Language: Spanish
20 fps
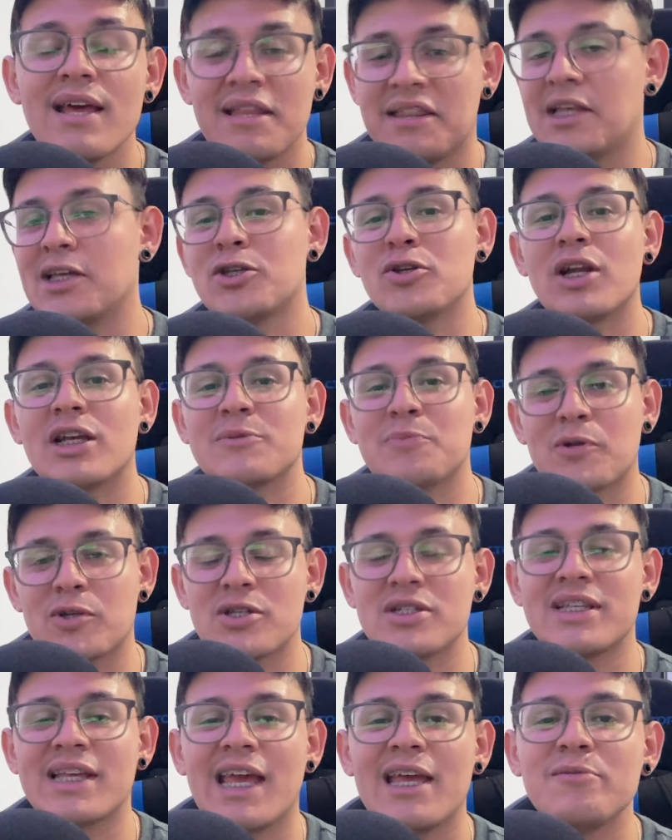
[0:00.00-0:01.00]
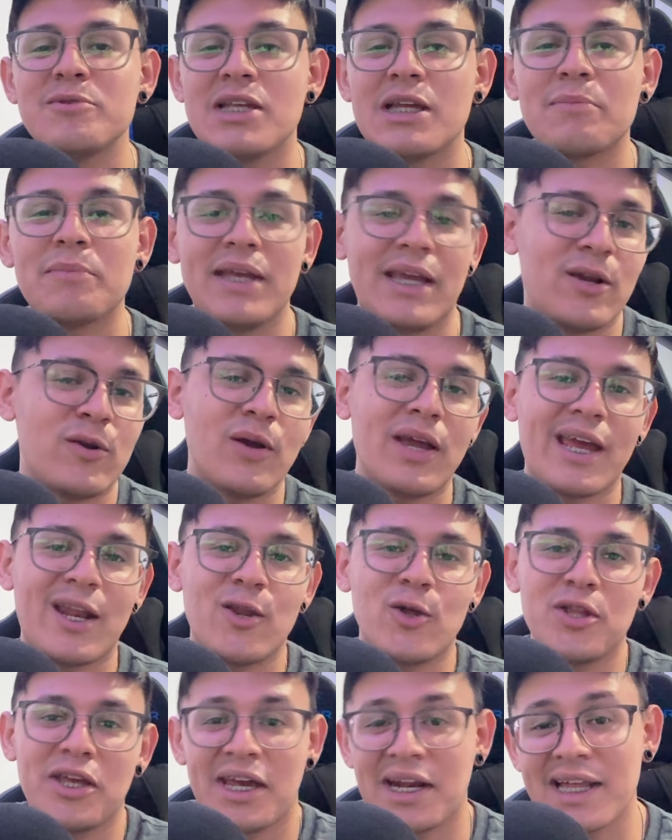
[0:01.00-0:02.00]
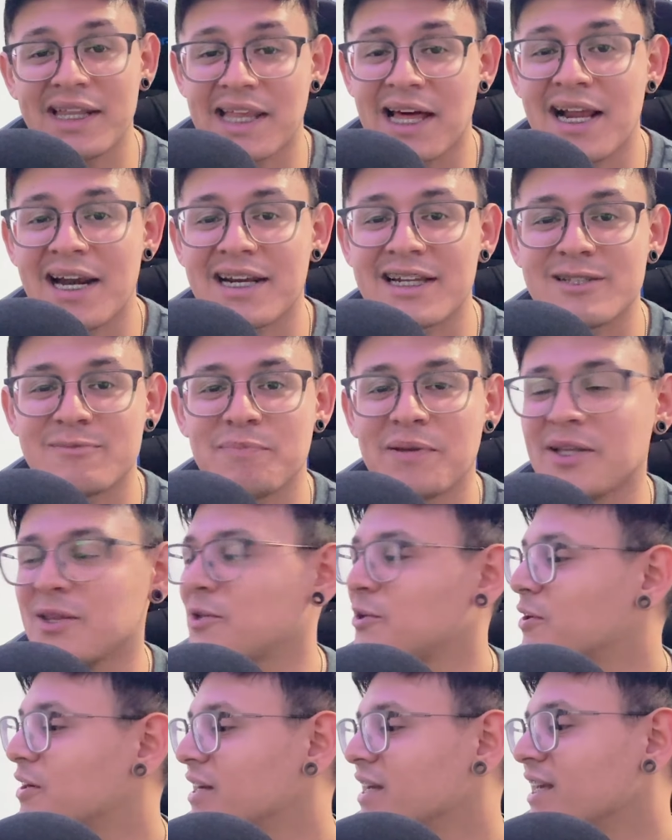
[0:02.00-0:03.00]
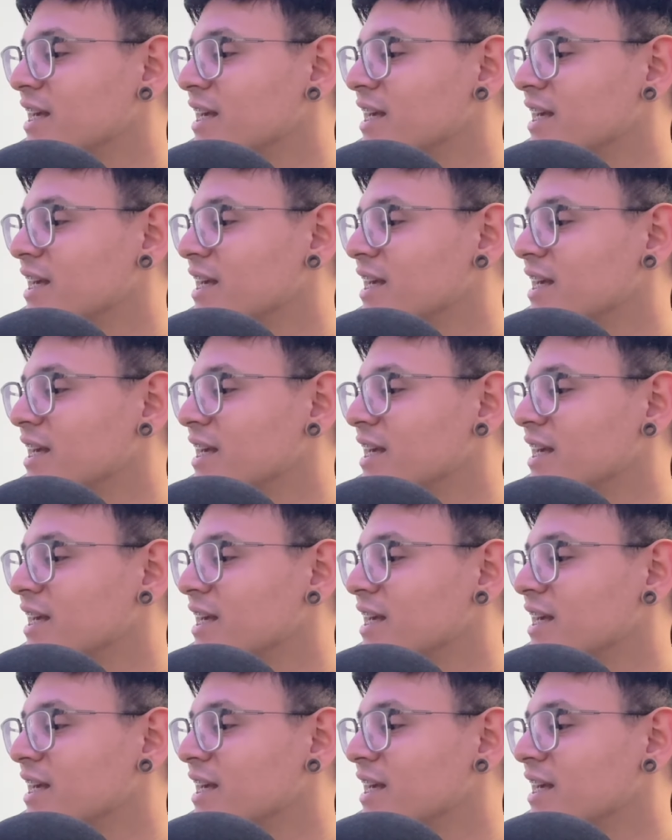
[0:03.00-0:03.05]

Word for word: De hecho las personas de GameSir me dijeron que no dijera nada al respecto